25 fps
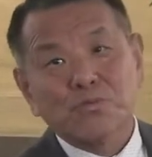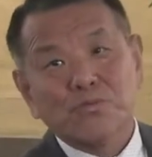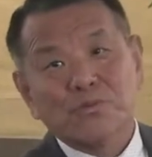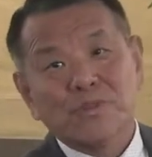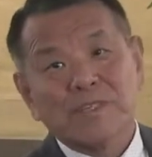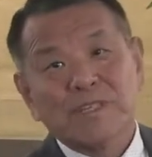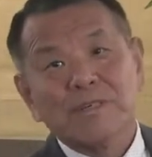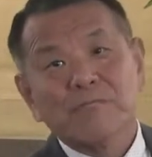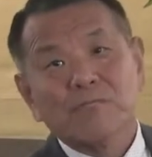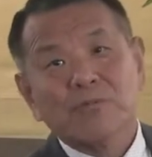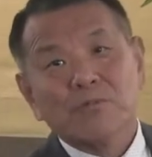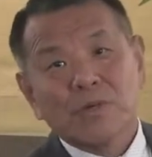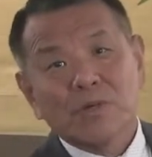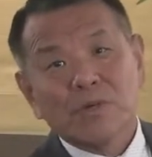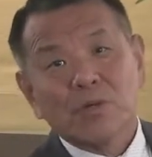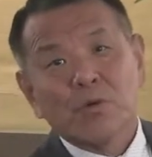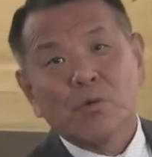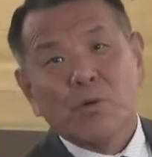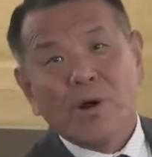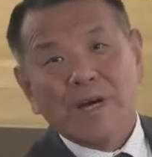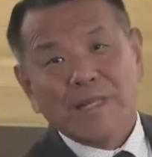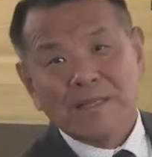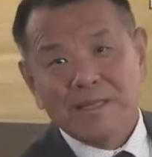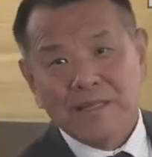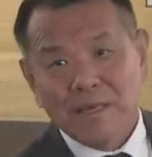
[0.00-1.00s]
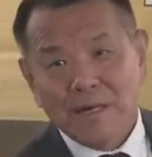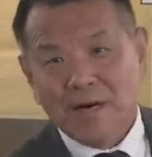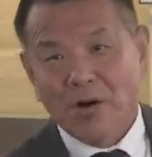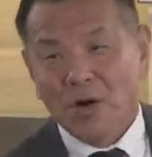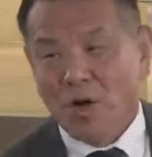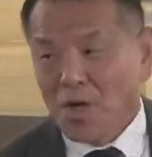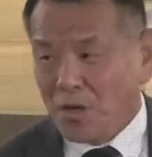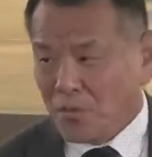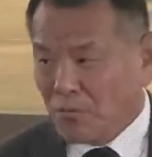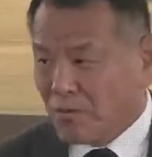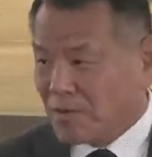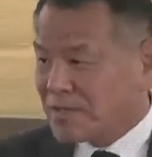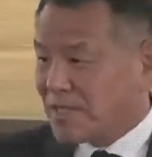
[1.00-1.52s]
着我的管道，
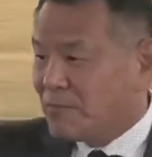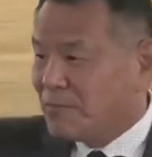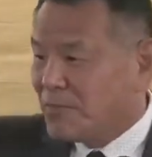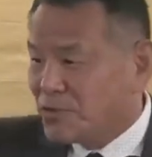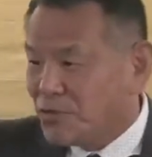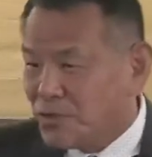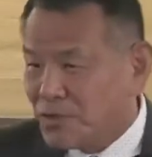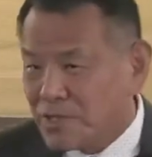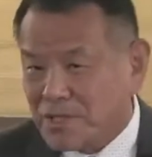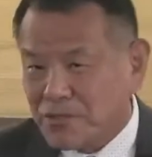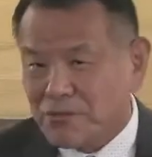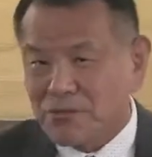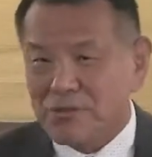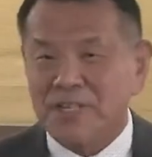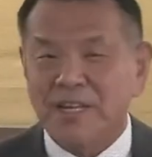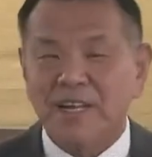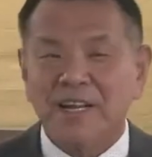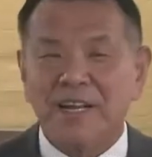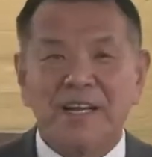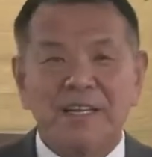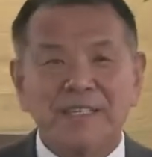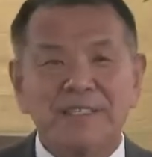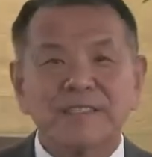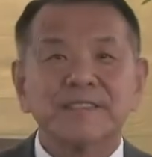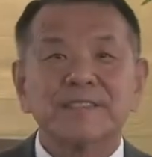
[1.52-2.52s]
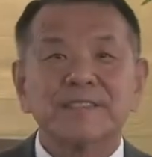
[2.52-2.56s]
我怎么去救他呀？